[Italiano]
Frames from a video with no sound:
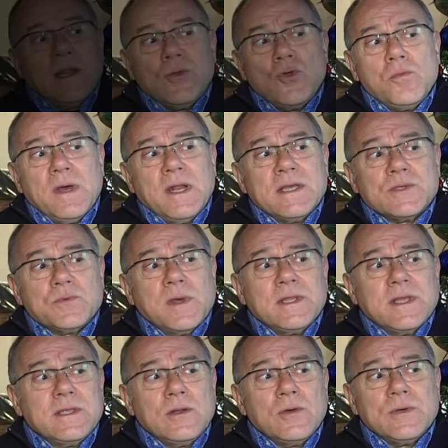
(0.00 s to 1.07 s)
Roma è la squadra
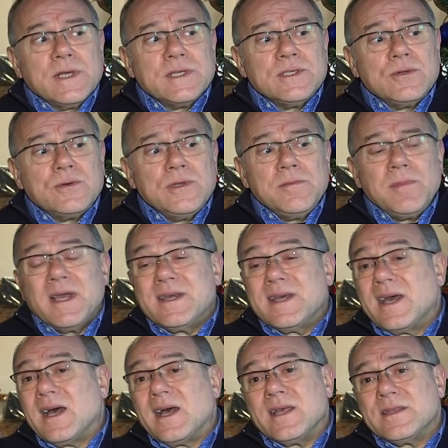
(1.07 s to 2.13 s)
delle occasioni
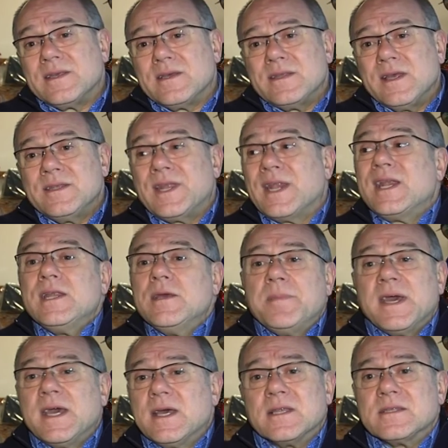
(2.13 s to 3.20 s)
mancate, dei treni
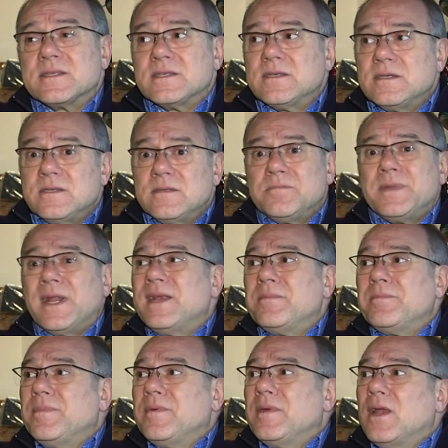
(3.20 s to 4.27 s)
persi,
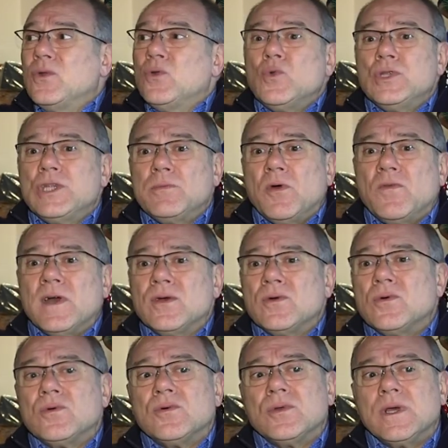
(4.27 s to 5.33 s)
l'ultimo
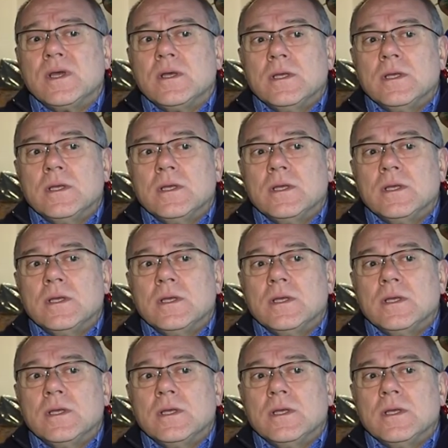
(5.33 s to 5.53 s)
vagone